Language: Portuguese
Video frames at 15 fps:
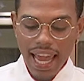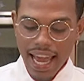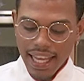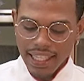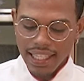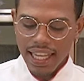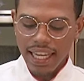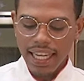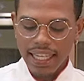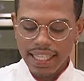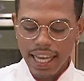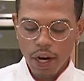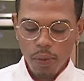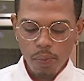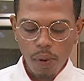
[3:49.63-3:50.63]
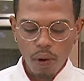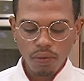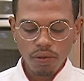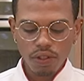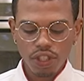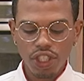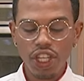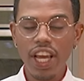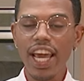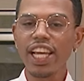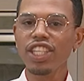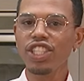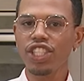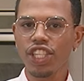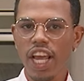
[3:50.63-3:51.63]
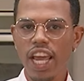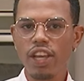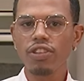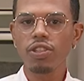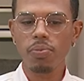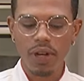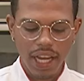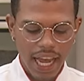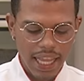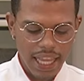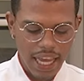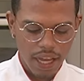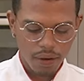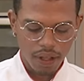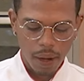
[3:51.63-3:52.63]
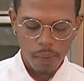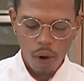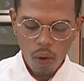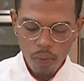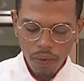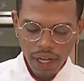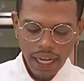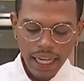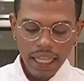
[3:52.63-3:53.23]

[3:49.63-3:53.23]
Esse daqui seria um ponto de recheio de brigadeiro, tá bom?